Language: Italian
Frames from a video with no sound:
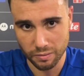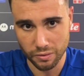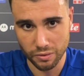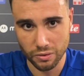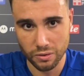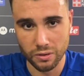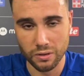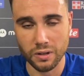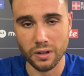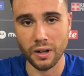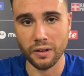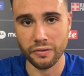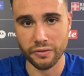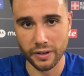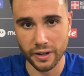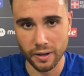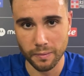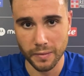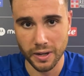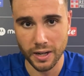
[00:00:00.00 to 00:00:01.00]
più a
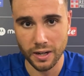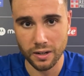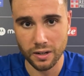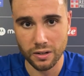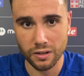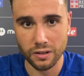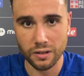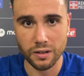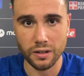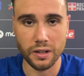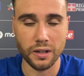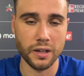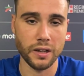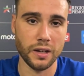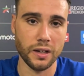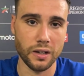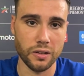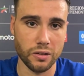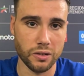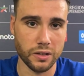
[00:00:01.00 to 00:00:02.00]
fare meglio e
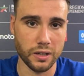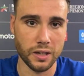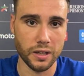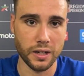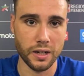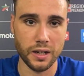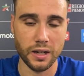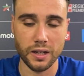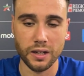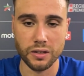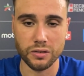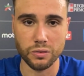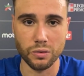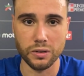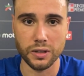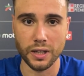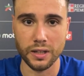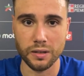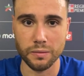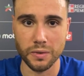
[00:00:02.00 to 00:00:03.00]
ad ottenere
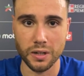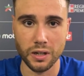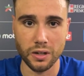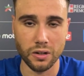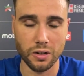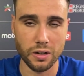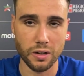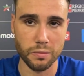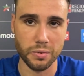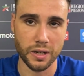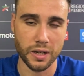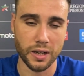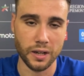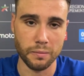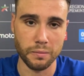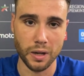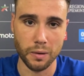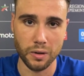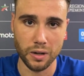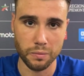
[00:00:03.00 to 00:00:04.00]
risultati migliori perché
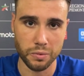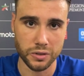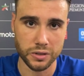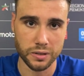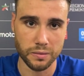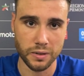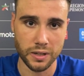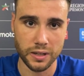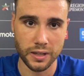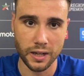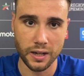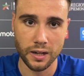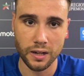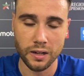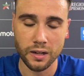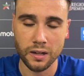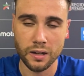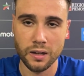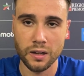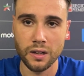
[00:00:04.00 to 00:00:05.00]
abbiamo le possibilità,
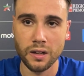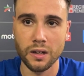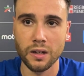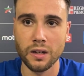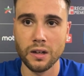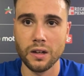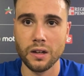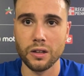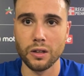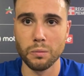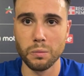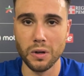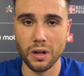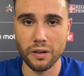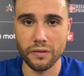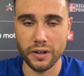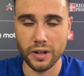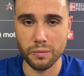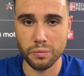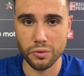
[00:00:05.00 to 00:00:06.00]
dobbiamo
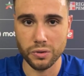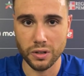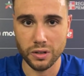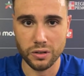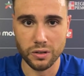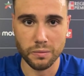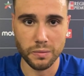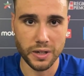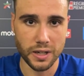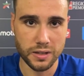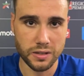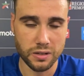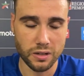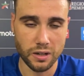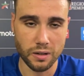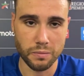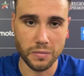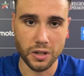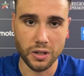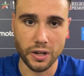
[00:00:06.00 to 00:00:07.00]
avere più determinazione a
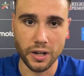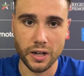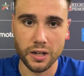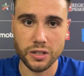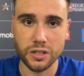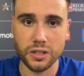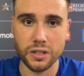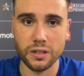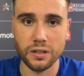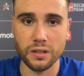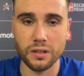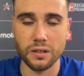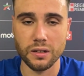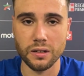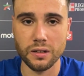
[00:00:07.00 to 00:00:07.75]
migliorarci.